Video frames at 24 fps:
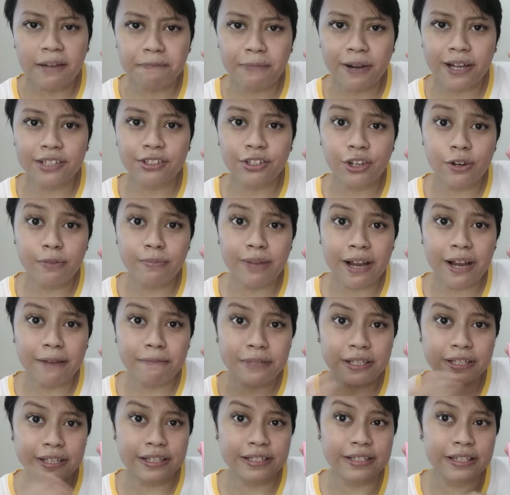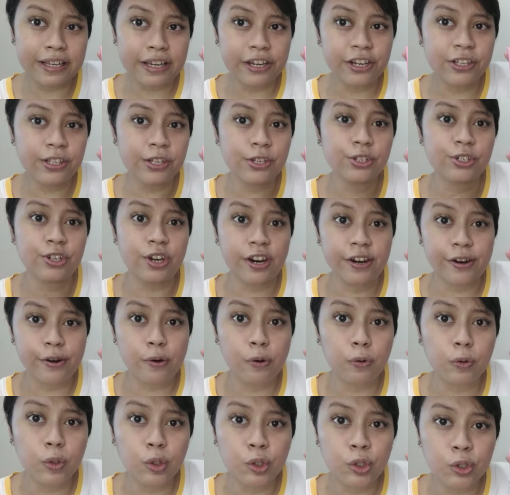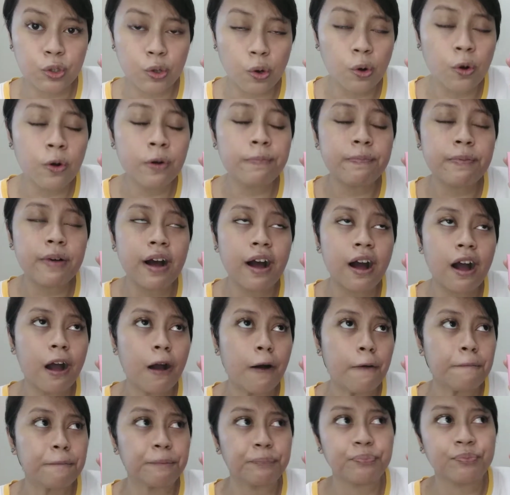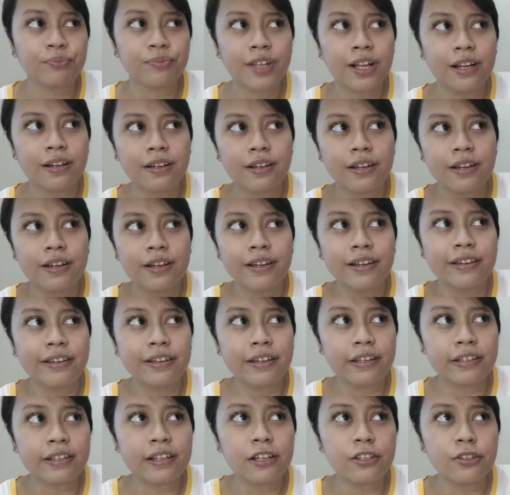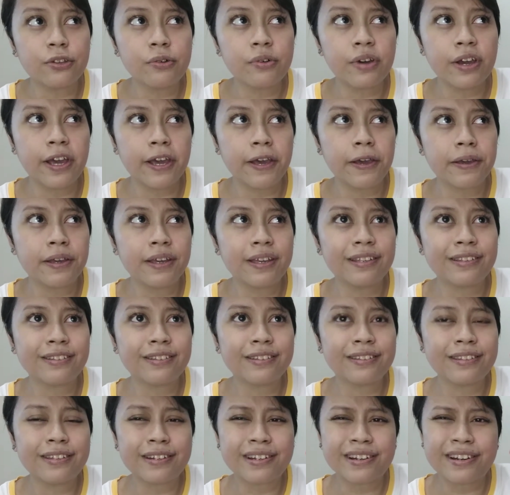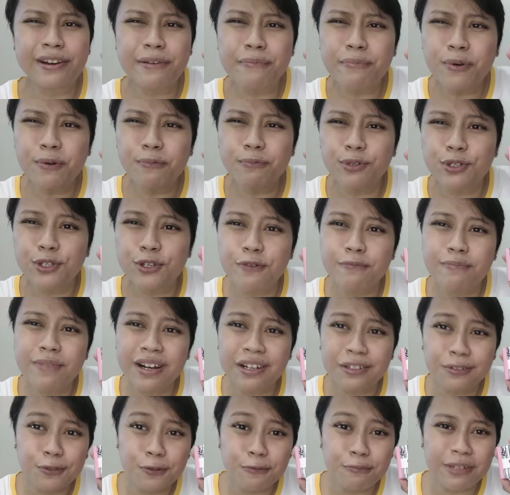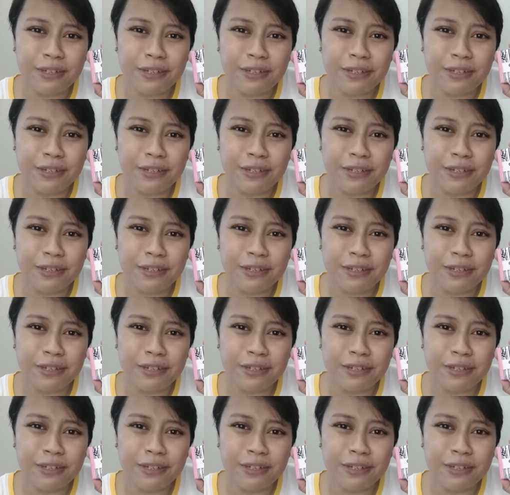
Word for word: pag gumamit kasi kayo ng charcoal soap, um, it ano eh, it removes yung mga